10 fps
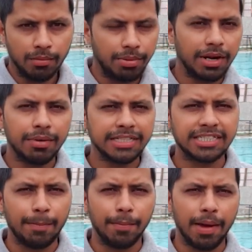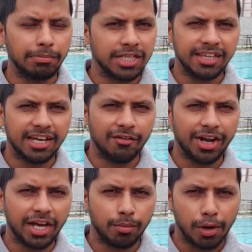बड़े बड़े स्टेप में आप जल्दी
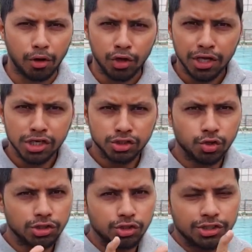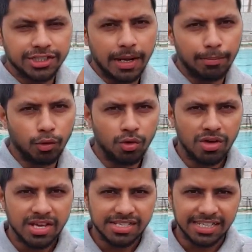कवर नहीं कर पाओगे छोटे छोटे स्टेप लो
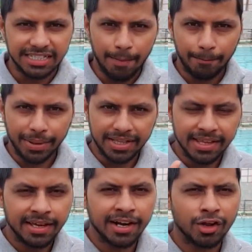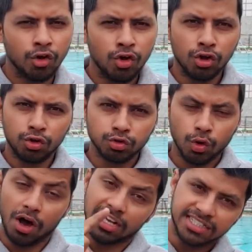जैसे आप ब्रीथिंग कर रहे हो तो
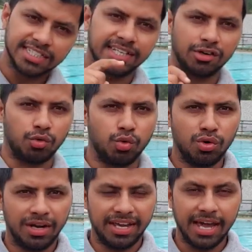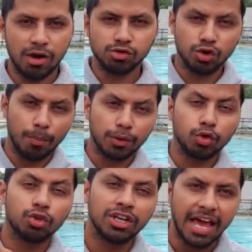उसको अच्छे से करो ठीक है उसके ऊपर
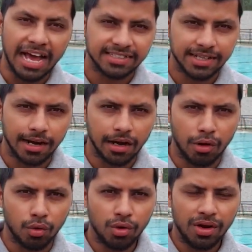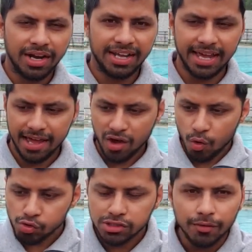दो दिन एक्स्ट्रा लगाओ ठीक है
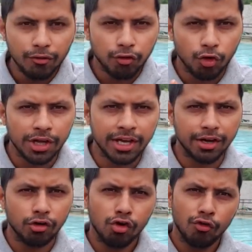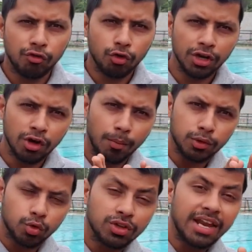उसके बाद फ्लोटिंग कर रहे हो फ्लोटिंग के
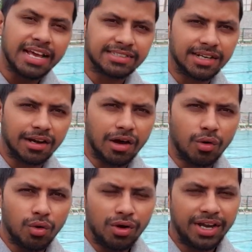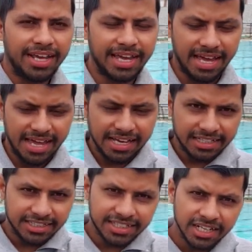ऊपर दो दिन एक्स्ट्रा लगाओ ठीक है
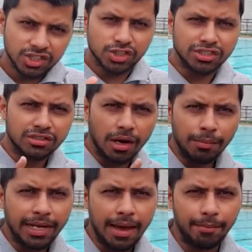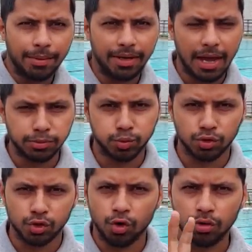जितने कम टाइम में मतलब कि आप
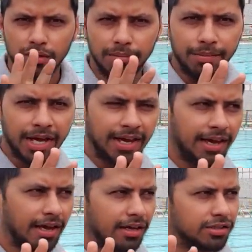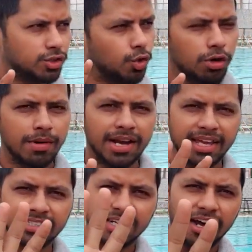सपोज करो मैं जोर मार
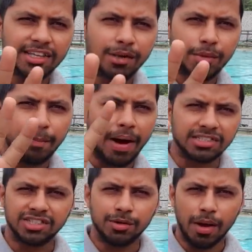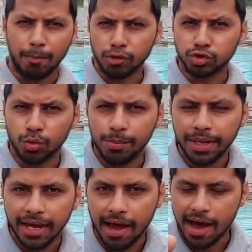के चार दिन में पाँच दिन में आपको
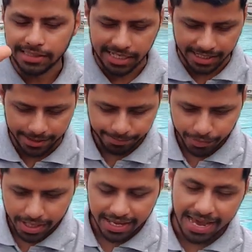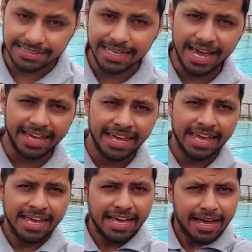स्विमिंग आ जाएगी कैसे आएगी
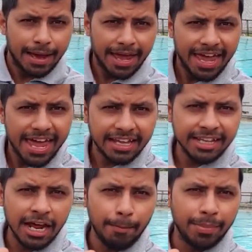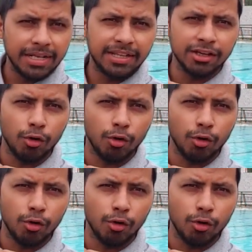एक दिन आप ब्रीथिंग